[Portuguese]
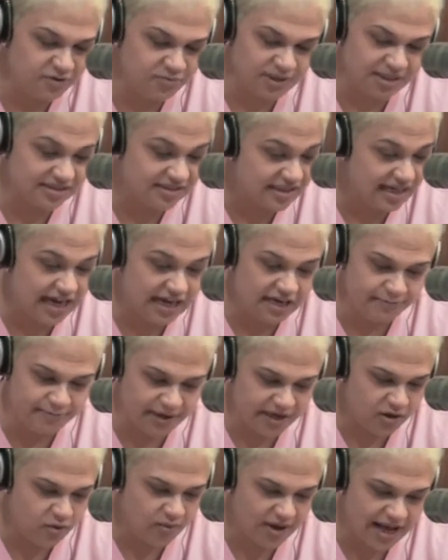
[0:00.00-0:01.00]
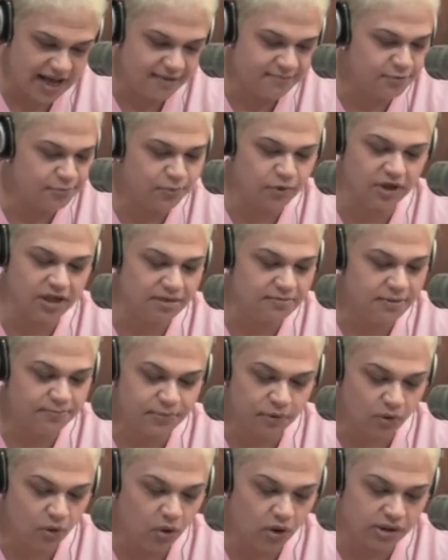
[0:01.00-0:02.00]
uma série para a web, um programa
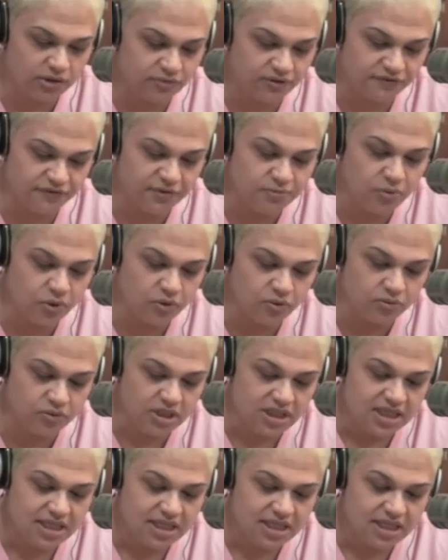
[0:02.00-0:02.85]
piloto, afirmou